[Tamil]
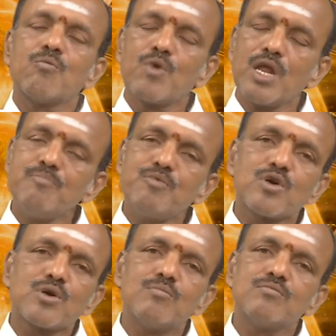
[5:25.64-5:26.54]

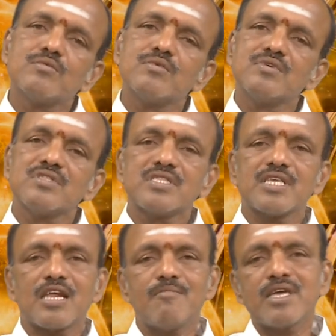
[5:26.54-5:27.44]
உழைப்புக்கும்
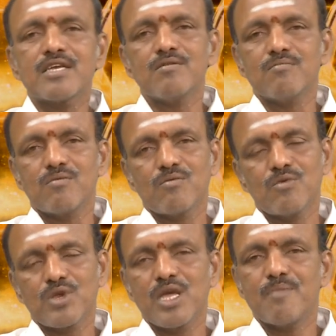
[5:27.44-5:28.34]
திறமைக்கும்
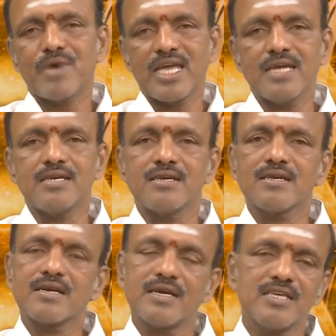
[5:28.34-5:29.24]
உரிய பயன்
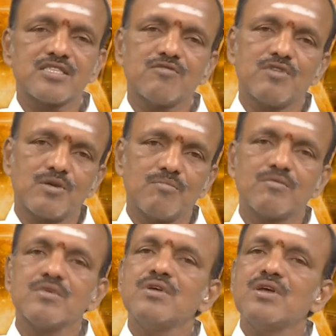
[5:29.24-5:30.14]
கிடைத்து வரும்
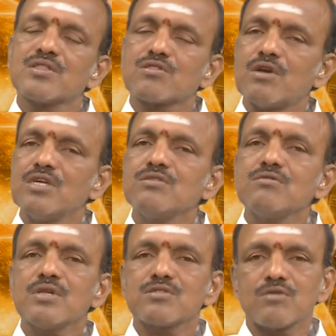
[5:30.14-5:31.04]

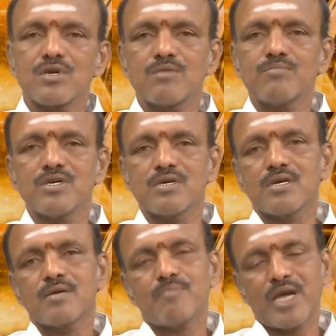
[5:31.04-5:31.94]
தொலைதூர தொடர்பு
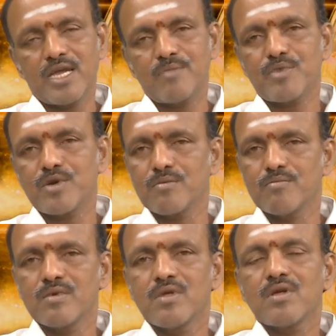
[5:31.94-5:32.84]
பயன்படும்
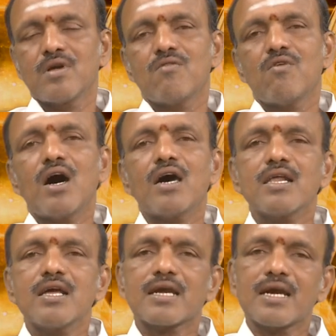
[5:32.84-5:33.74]

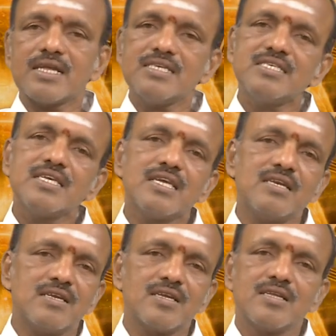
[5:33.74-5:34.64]
வார கடைசியில்